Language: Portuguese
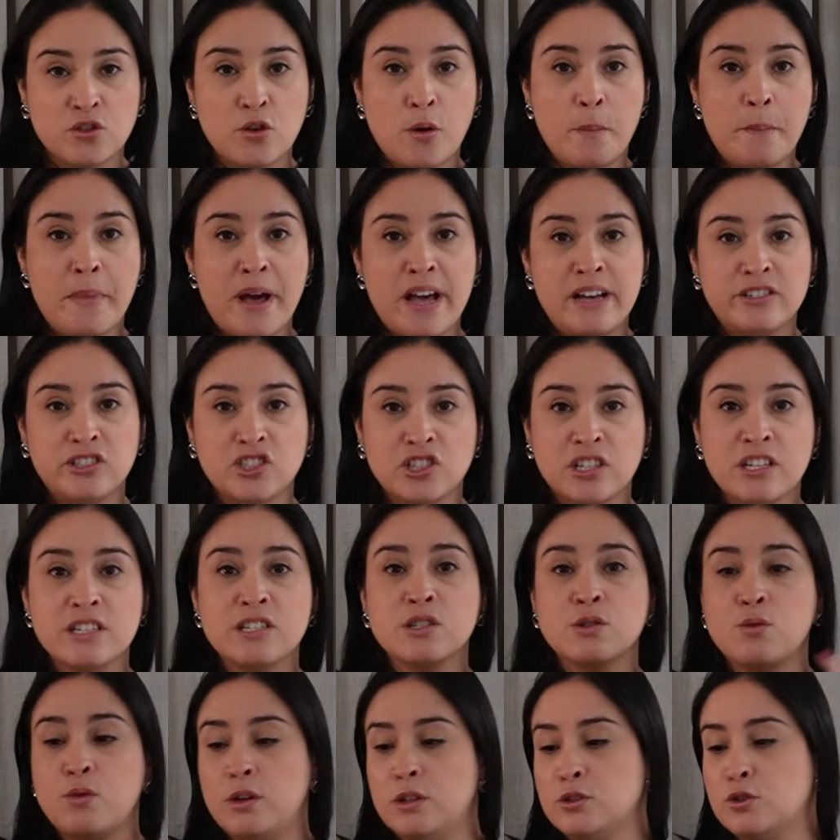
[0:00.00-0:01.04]

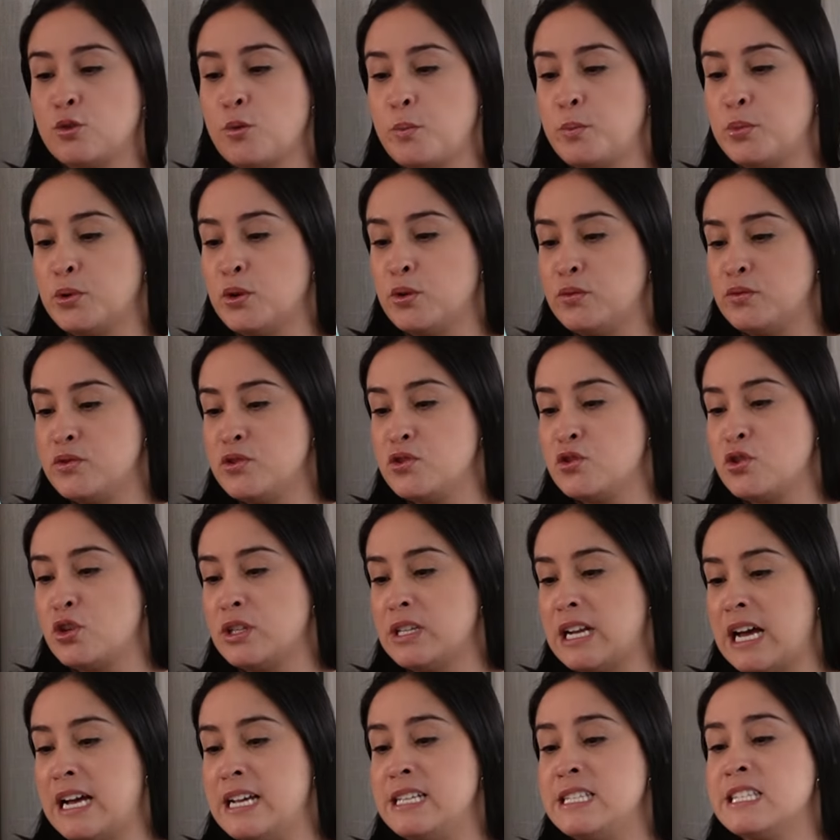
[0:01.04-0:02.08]
domésticas quanto
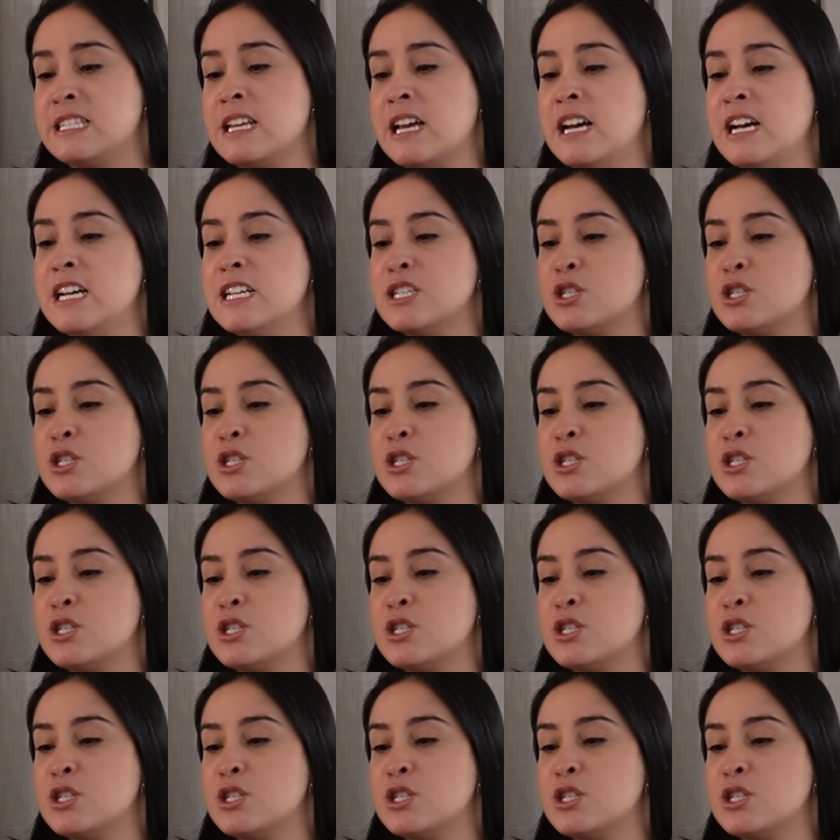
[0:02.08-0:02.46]
profissionais.